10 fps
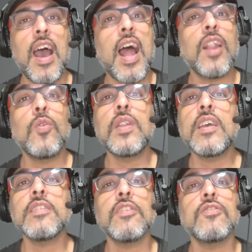
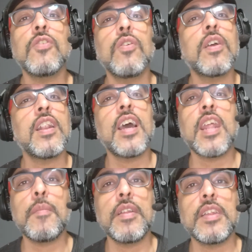Algunas son
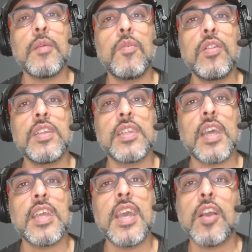claramente
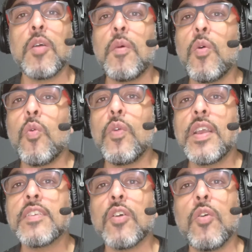multitarea como
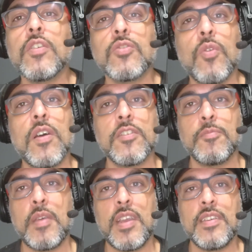Wix o
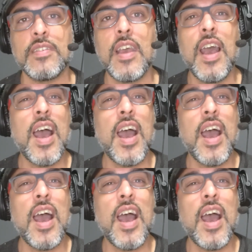Squarespace.